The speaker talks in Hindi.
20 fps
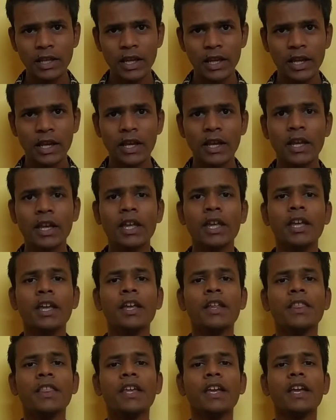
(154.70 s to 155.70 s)
है
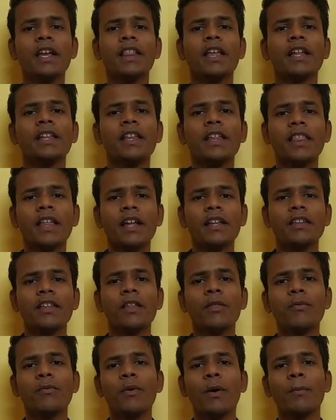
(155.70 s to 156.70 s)
इसी के साथ ही साथ
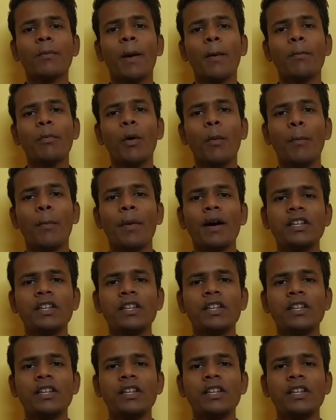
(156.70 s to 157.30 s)
इस फोन में आपको